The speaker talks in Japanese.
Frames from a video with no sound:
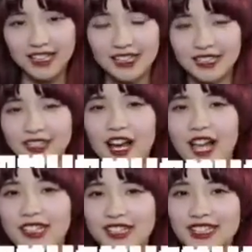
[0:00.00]
では
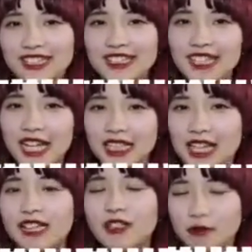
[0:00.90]
ハンドリングしていき
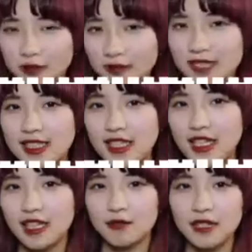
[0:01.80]
たいと思います
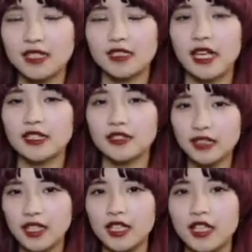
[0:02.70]
まず最初
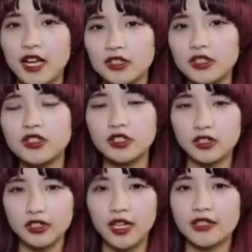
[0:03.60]
に爬虫類
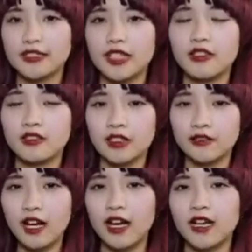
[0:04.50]
を触る前後に
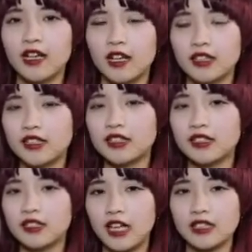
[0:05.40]
は爬虫
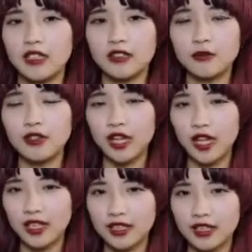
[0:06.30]
類には
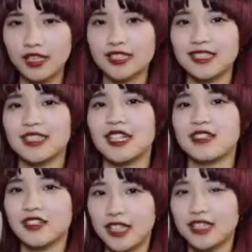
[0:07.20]
サルモネラ菌がついてい
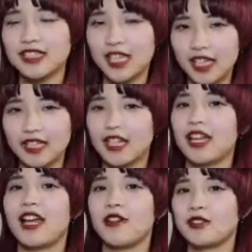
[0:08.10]
るのでしっかり手
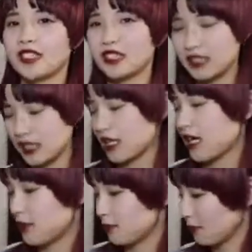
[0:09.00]
洗いをしてくださ
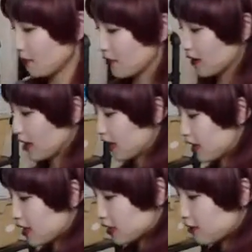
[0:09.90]
い
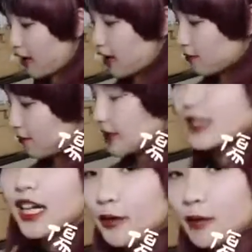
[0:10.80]
ではまず
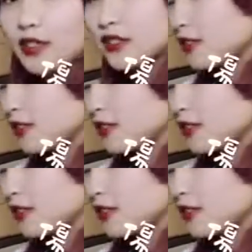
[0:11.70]
竹丸くん